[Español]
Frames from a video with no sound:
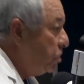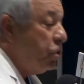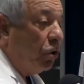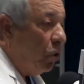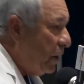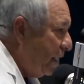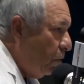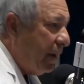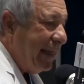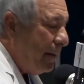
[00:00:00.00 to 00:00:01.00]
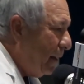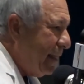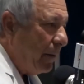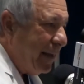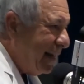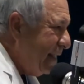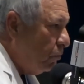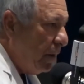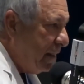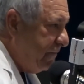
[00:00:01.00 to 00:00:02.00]
Yo no creo que deba de haber
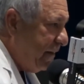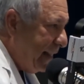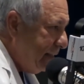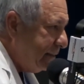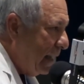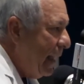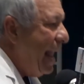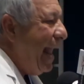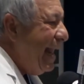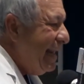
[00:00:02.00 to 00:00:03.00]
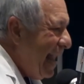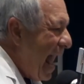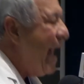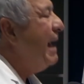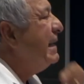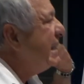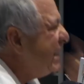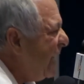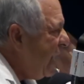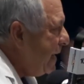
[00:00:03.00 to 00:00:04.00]
ninguna diferencia en la
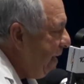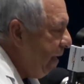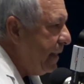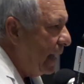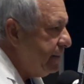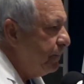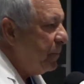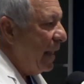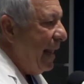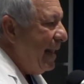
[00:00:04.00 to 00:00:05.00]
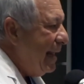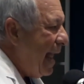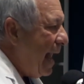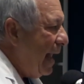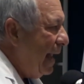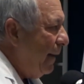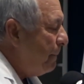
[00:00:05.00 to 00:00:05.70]
seriedad, en la